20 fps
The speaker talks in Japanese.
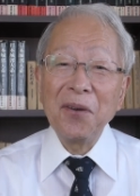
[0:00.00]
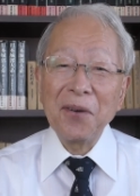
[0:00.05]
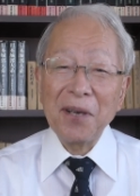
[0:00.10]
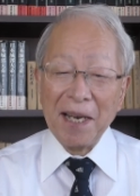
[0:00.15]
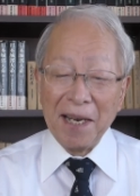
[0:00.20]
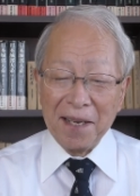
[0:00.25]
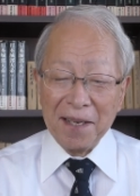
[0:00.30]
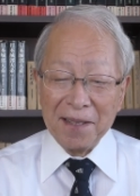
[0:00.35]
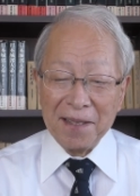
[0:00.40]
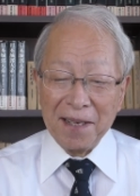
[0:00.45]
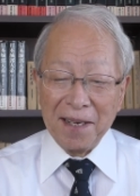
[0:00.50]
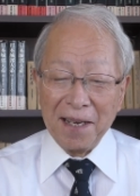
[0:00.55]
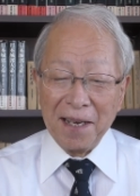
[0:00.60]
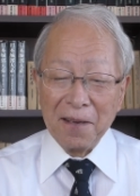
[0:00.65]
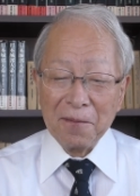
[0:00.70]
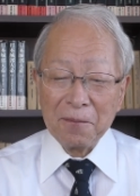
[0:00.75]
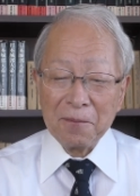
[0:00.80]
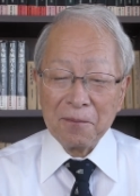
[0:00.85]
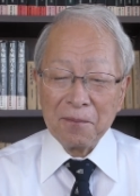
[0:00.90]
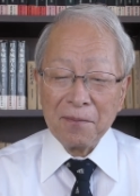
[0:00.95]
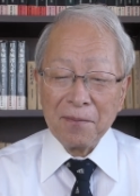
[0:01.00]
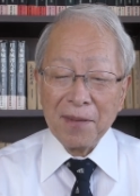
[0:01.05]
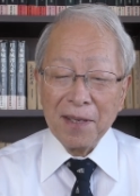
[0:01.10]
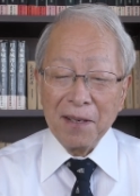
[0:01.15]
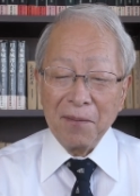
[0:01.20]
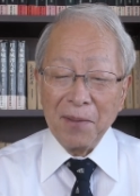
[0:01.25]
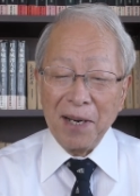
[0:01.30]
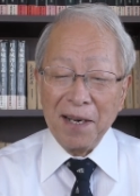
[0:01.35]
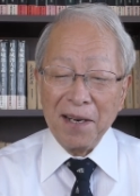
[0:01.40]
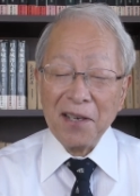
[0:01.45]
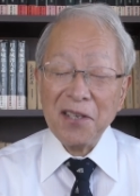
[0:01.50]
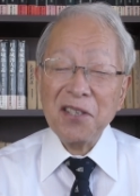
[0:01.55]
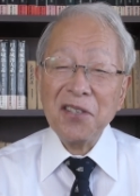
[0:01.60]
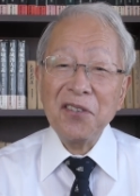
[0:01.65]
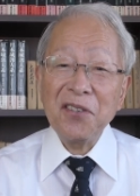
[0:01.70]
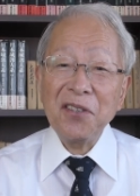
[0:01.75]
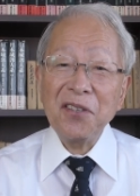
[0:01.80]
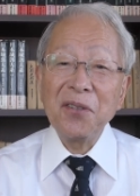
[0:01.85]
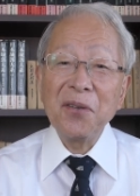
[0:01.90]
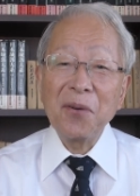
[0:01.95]
をかけたら、まあ、歴
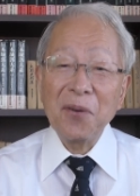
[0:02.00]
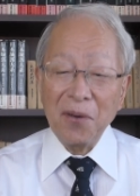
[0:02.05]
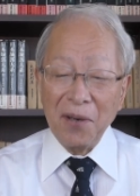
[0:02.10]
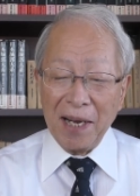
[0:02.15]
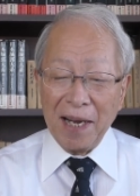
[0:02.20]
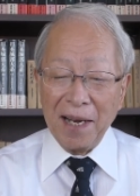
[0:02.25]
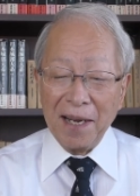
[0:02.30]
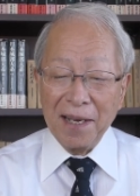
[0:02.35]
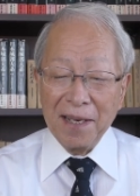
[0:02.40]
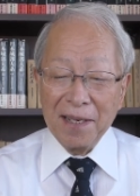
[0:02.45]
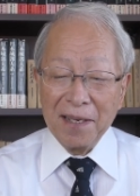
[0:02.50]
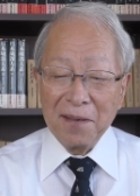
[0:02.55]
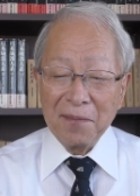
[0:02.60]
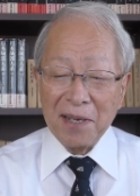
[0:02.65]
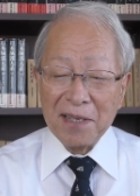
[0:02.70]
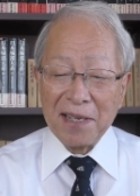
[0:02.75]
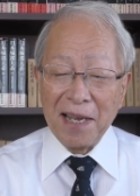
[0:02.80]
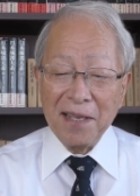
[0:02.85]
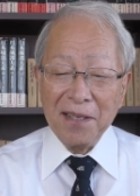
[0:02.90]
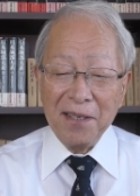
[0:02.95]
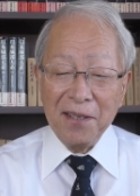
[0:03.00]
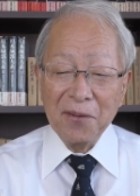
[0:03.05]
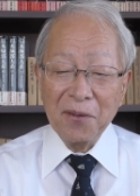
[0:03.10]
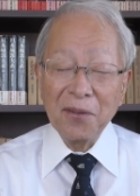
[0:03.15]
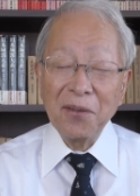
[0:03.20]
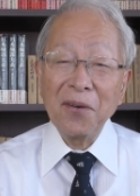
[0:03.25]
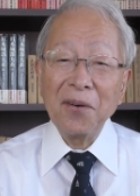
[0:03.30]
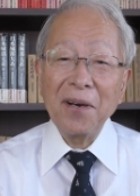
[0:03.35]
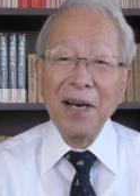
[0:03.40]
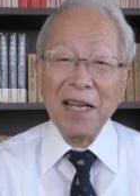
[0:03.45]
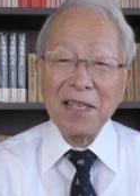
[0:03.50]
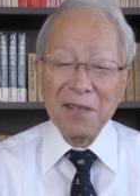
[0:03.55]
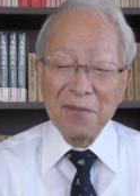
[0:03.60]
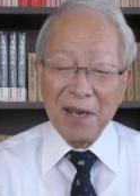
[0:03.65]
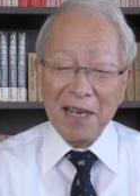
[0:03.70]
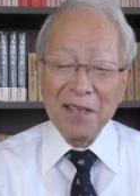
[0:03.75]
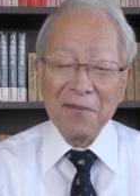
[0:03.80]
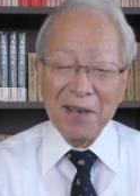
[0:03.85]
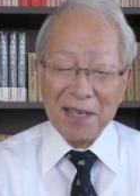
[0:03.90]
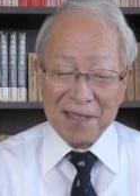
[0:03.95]
史好きの子が3人ほど集
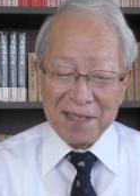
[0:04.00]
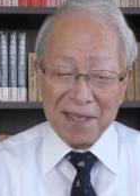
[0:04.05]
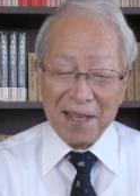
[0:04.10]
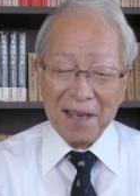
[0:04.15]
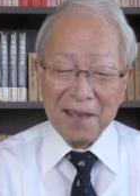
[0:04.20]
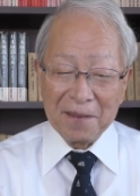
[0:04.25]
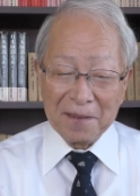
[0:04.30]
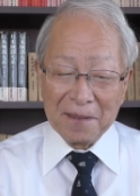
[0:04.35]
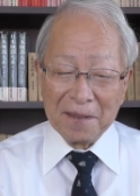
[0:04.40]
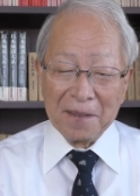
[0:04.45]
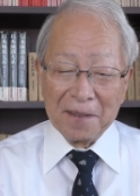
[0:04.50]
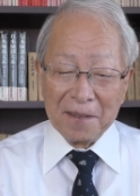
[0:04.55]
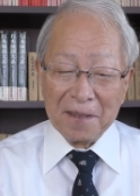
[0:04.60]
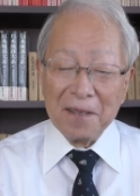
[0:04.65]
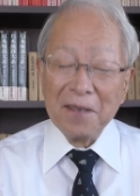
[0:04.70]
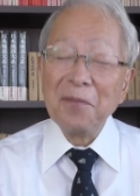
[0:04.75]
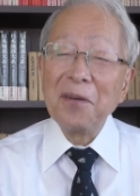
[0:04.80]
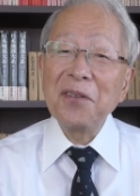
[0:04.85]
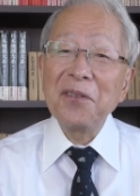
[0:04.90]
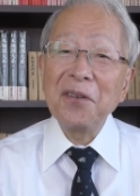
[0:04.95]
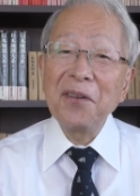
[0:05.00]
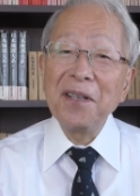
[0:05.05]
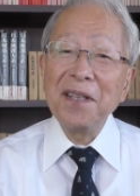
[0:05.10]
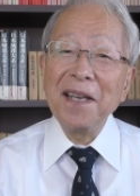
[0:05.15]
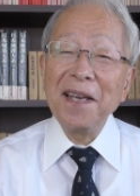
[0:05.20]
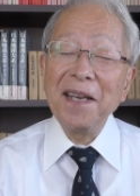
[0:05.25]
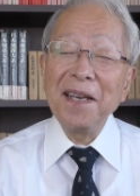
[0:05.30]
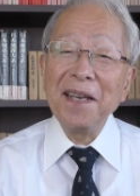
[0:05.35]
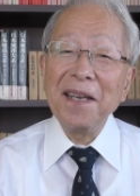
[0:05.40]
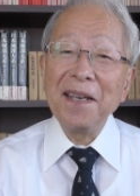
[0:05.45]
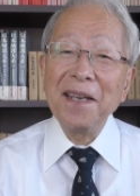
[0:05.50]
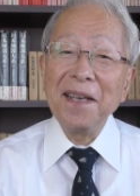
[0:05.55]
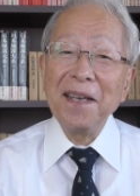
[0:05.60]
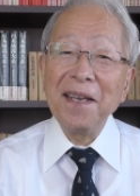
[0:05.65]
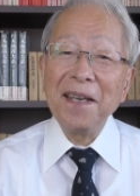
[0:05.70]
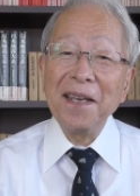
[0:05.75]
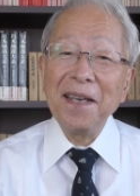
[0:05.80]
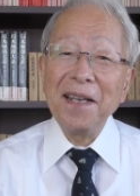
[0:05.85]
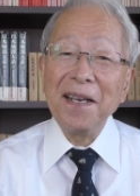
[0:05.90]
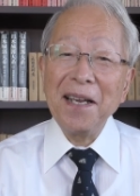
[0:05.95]
まりまして、まあ、それで、
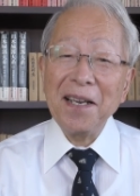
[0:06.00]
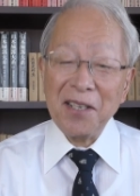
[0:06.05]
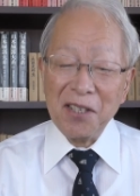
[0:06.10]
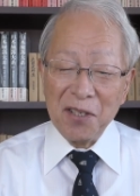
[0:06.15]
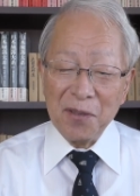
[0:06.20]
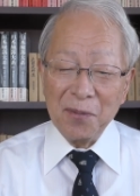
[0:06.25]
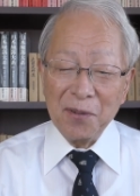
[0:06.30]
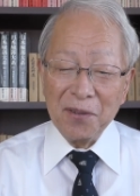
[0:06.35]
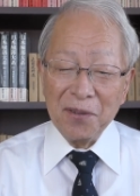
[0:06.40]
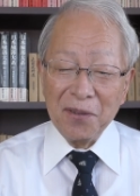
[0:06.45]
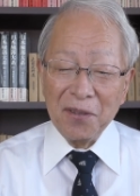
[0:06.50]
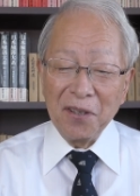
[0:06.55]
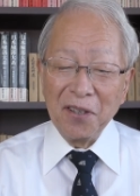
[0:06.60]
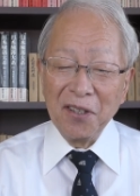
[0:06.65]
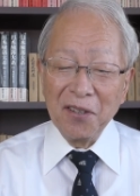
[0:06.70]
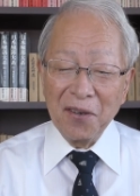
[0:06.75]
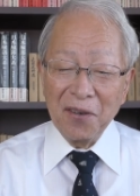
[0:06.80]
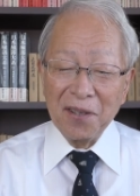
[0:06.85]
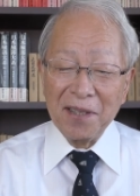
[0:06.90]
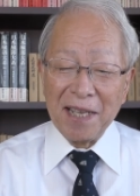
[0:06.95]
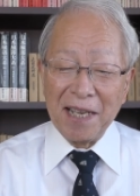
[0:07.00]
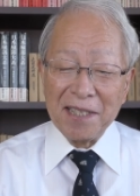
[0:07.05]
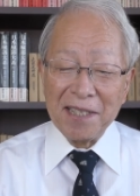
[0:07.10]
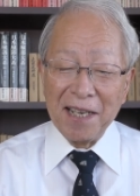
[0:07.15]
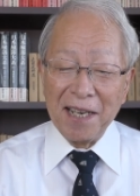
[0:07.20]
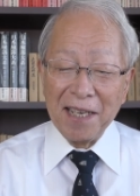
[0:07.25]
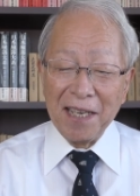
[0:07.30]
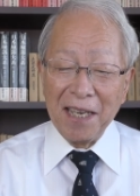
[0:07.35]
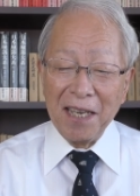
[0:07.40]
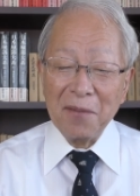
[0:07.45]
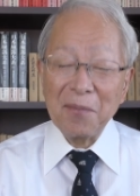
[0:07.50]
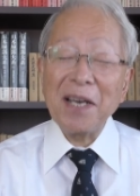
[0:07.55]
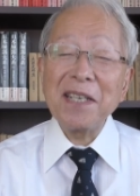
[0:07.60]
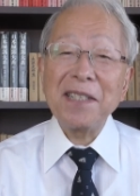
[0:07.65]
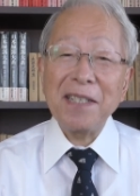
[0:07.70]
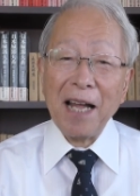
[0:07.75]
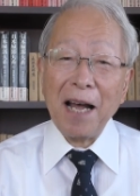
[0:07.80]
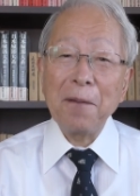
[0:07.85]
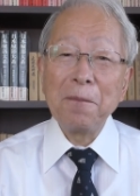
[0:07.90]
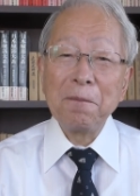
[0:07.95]
えー、歴史部というのを立ち上げま
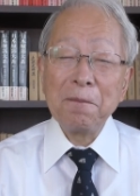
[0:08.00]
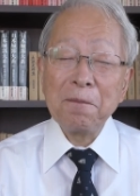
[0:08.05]
した。